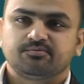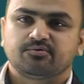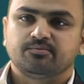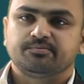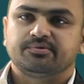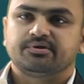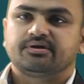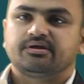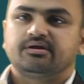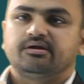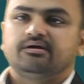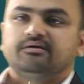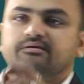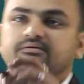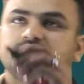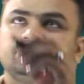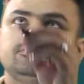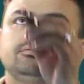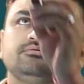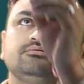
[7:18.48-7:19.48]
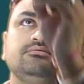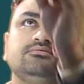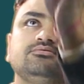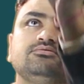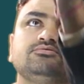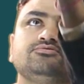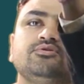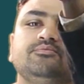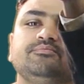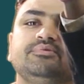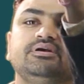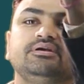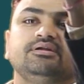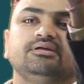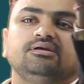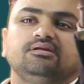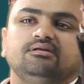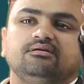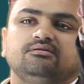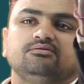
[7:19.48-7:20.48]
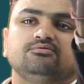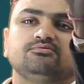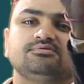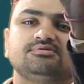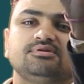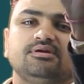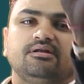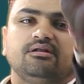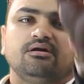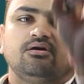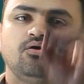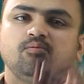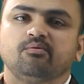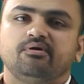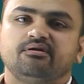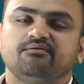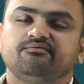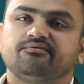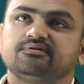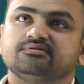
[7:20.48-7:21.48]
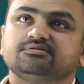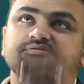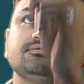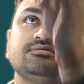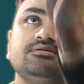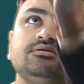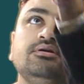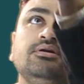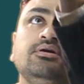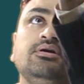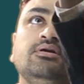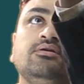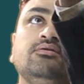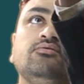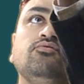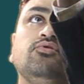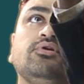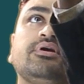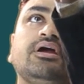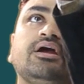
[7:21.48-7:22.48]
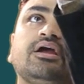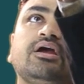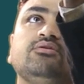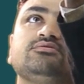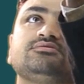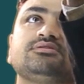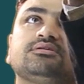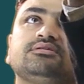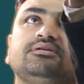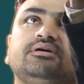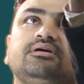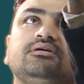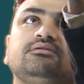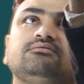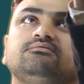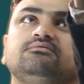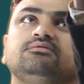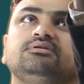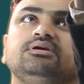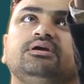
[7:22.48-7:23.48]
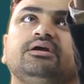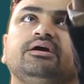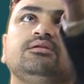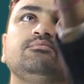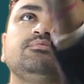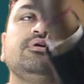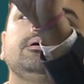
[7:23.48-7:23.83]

प्रॉपर्टी है तो जो हमने डी यूज़ किया ना कॉमन डिफरेंस वो क्या क्या हो सकता है तो डी कैन